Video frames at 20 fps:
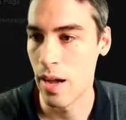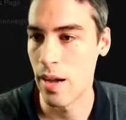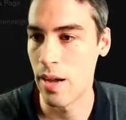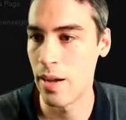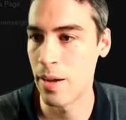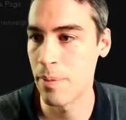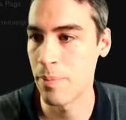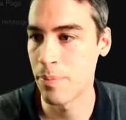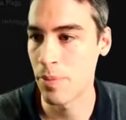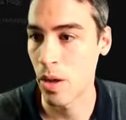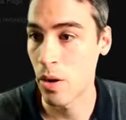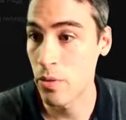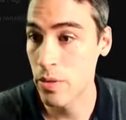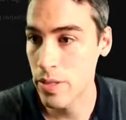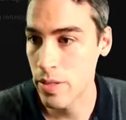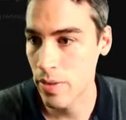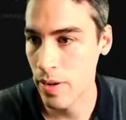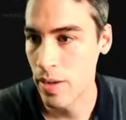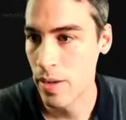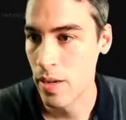Euh, ah
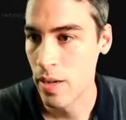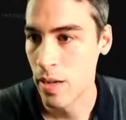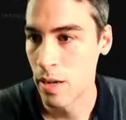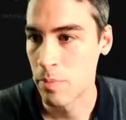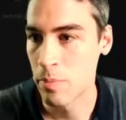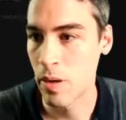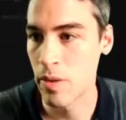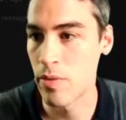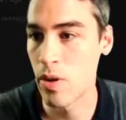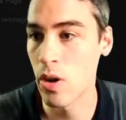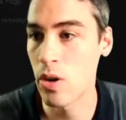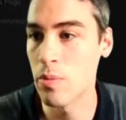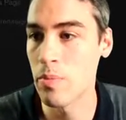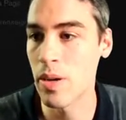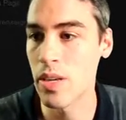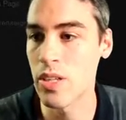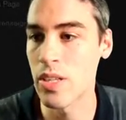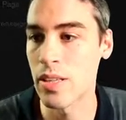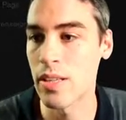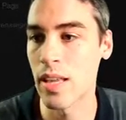oui, c'est vrai. Prévoir une
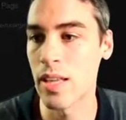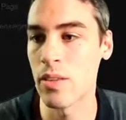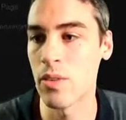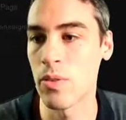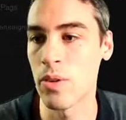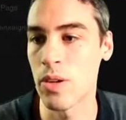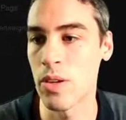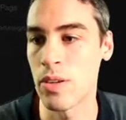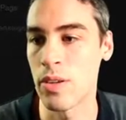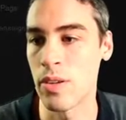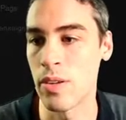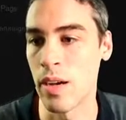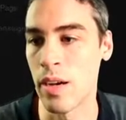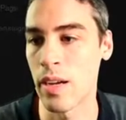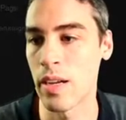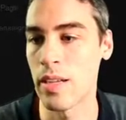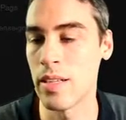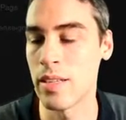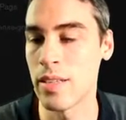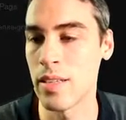marge de temps, donc
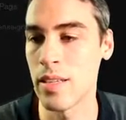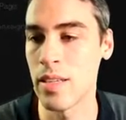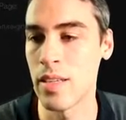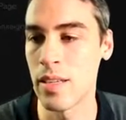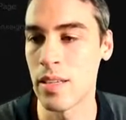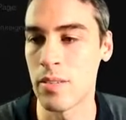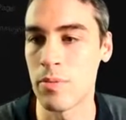en réalité,